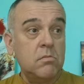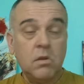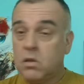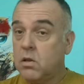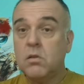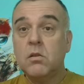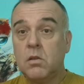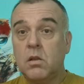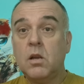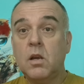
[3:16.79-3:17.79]
это,
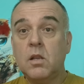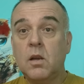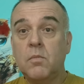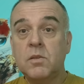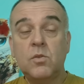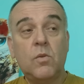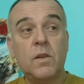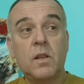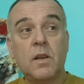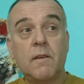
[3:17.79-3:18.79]
это да, это
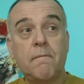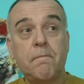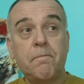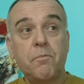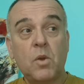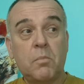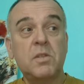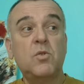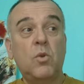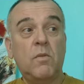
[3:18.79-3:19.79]
обоснованная,
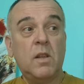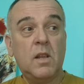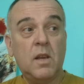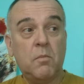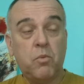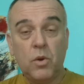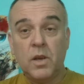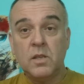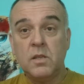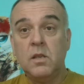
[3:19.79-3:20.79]
обоснованная
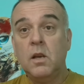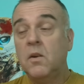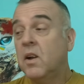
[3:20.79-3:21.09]
боязнь.